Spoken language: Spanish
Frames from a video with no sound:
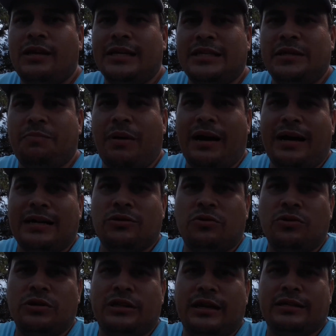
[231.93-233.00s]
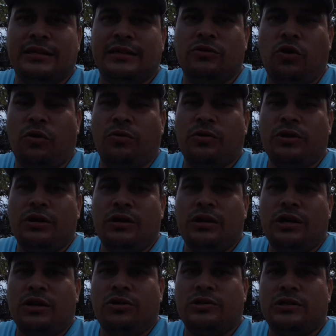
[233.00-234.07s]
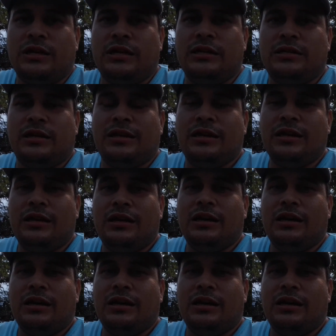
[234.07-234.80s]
que si pagas hoy te hacen, no. Ellos te dicen,